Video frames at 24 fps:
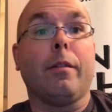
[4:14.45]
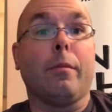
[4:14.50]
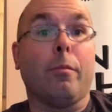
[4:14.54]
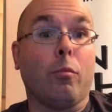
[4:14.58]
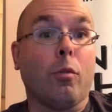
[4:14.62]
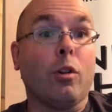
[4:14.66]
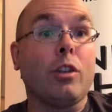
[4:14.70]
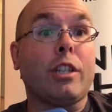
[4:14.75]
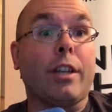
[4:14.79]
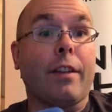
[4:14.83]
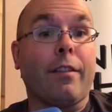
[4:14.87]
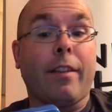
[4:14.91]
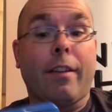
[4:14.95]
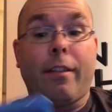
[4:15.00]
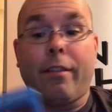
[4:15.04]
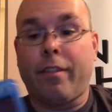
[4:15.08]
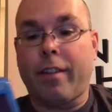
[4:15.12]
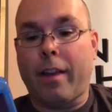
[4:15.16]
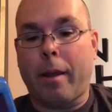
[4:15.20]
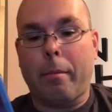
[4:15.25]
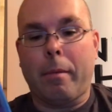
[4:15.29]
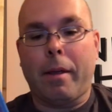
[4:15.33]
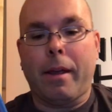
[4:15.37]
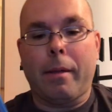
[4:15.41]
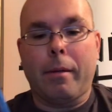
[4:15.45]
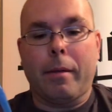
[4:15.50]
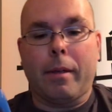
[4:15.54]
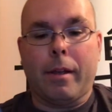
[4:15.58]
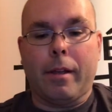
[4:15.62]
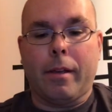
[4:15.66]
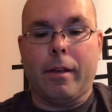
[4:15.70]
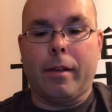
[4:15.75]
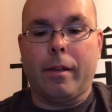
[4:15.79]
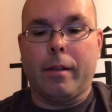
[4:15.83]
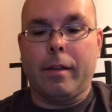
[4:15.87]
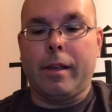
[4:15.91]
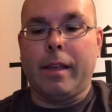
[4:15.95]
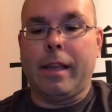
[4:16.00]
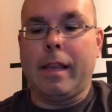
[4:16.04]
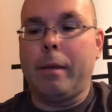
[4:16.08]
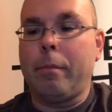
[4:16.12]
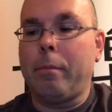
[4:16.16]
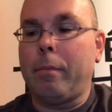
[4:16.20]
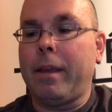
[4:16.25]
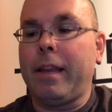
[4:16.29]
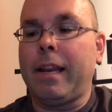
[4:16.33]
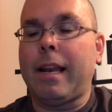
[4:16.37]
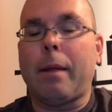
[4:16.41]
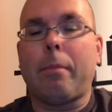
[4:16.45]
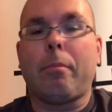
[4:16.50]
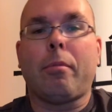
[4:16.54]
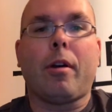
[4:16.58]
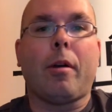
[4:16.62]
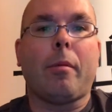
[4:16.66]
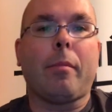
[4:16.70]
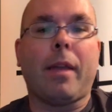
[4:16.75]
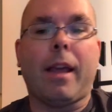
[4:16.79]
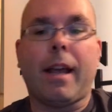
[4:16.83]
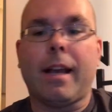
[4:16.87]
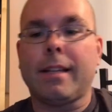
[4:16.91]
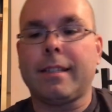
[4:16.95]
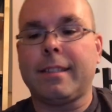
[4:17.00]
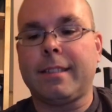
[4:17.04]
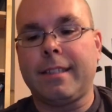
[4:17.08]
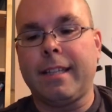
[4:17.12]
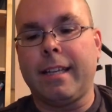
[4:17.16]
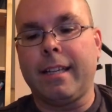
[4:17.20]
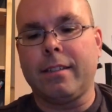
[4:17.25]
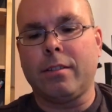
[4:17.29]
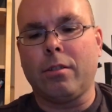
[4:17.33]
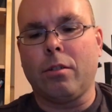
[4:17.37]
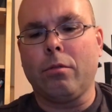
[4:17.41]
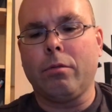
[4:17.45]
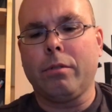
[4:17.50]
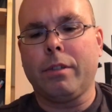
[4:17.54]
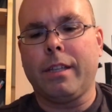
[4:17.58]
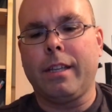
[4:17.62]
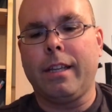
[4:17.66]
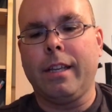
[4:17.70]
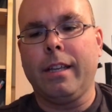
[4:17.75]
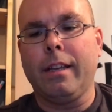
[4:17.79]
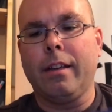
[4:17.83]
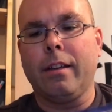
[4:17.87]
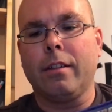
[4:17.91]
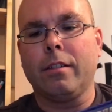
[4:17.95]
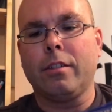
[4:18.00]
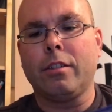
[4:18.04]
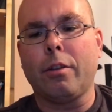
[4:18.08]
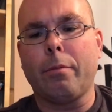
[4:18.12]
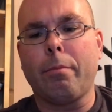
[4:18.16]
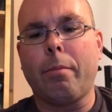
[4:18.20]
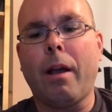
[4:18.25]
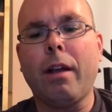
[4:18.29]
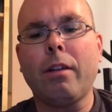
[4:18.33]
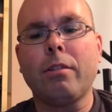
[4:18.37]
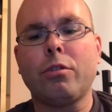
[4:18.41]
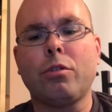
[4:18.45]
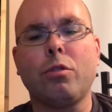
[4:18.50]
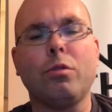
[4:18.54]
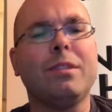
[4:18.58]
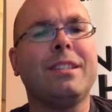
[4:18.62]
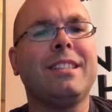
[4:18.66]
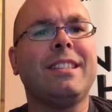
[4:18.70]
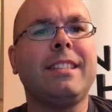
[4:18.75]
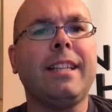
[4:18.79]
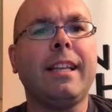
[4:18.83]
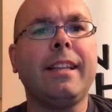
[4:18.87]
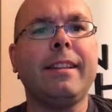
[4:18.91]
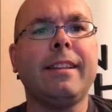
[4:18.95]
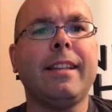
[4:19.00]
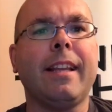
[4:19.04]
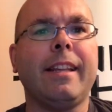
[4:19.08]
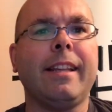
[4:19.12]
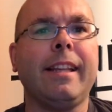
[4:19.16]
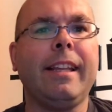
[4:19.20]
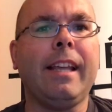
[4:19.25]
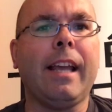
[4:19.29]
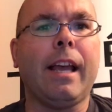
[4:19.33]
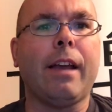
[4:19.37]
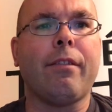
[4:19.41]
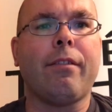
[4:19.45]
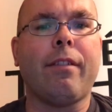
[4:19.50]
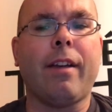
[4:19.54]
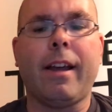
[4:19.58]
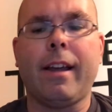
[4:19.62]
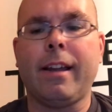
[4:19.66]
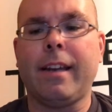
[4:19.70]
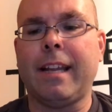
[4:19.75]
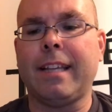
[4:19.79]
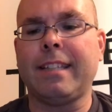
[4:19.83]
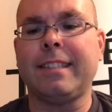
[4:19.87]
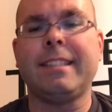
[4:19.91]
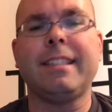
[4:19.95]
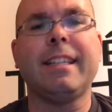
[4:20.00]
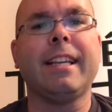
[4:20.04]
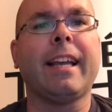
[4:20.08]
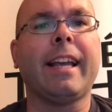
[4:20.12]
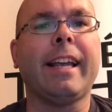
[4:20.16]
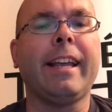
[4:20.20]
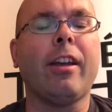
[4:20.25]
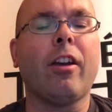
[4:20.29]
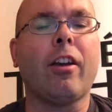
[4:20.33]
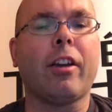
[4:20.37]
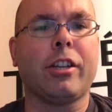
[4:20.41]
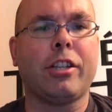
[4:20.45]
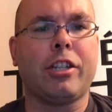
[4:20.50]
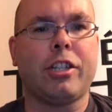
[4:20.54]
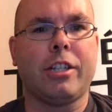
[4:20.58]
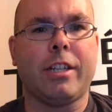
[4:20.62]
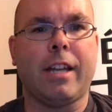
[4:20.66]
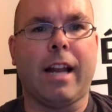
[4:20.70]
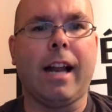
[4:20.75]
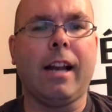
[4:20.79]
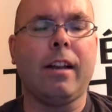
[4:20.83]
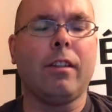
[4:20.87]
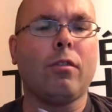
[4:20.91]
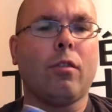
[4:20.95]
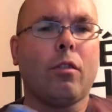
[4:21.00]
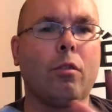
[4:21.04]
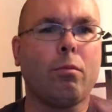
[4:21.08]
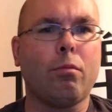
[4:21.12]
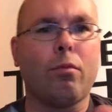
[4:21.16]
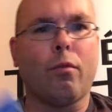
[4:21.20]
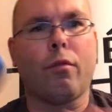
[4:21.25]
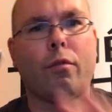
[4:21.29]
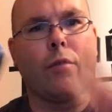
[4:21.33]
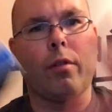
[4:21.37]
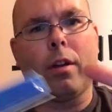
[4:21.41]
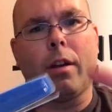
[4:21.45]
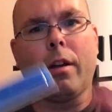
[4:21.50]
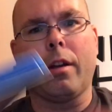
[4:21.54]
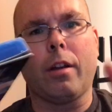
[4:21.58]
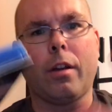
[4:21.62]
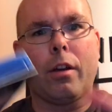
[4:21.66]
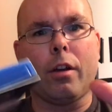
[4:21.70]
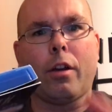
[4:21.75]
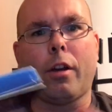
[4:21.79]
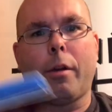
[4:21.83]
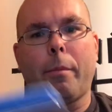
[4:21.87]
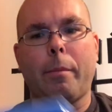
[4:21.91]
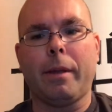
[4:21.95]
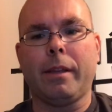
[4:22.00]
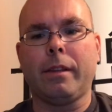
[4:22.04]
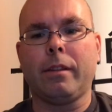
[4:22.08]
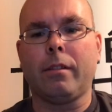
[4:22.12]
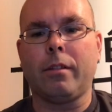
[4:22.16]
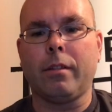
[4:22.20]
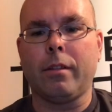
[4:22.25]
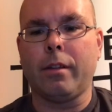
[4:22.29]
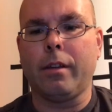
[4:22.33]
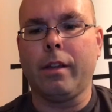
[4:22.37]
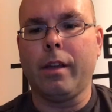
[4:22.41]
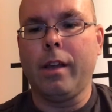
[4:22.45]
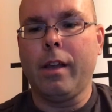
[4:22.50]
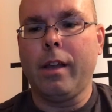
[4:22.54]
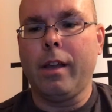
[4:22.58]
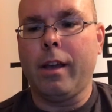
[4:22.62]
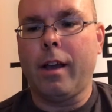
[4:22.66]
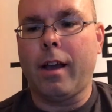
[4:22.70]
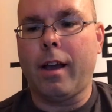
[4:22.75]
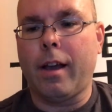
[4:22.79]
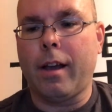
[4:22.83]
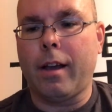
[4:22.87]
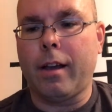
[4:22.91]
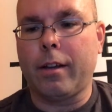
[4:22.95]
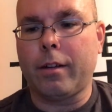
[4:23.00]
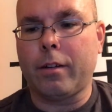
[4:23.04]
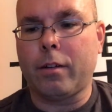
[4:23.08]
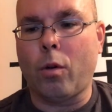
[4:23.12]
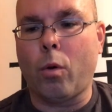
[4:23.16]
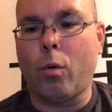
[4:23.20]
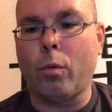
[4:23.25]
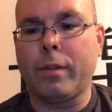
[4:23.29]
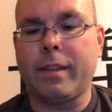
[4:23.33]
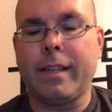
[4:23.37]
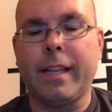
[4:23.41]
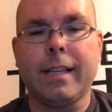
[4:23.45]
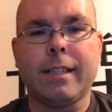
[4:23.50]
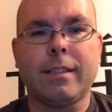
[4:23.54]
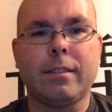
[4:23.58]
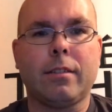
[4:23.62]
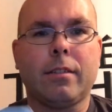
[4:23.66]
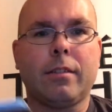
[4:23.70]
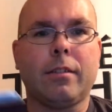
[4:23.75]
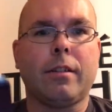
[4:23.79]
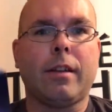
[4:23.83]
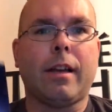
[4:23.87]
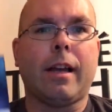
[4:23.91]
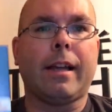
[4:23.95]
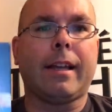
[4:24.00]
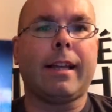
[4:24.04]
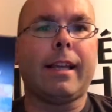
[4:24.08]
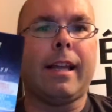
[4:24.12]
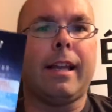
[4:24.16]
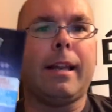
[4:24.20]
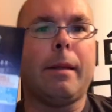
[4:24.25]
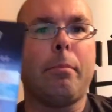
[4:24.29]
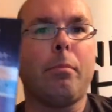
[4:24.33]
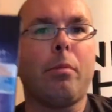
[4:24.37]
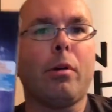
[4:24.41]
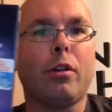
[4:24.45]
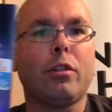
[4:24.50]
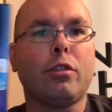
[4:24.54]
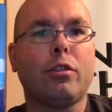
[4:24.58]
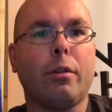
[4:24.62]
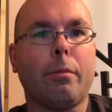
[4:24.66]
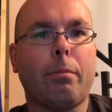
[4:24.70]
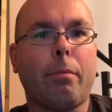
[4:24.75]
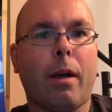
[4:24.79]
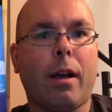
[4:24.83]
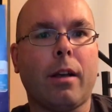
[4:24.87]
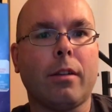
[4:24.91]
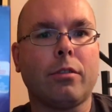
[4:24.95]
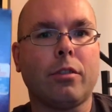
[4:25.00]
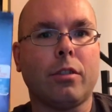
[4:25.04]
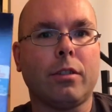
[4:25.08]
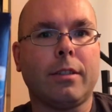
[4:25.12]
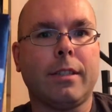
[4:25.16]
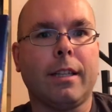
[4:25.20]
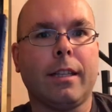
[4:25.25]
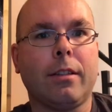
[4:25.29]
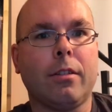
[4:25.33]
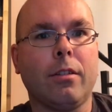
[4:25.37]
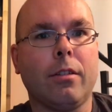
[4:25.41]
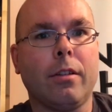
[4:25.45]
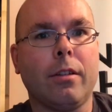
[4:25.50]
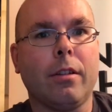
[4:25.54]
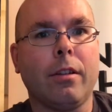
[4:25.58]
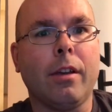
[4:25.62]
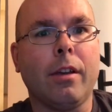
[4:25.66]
moi, j'avais vraiment aimé la première saison qui se passe une dizaine d'années avant la série originale. Donc, pour remettre en contexte à quelle époque se passe cette,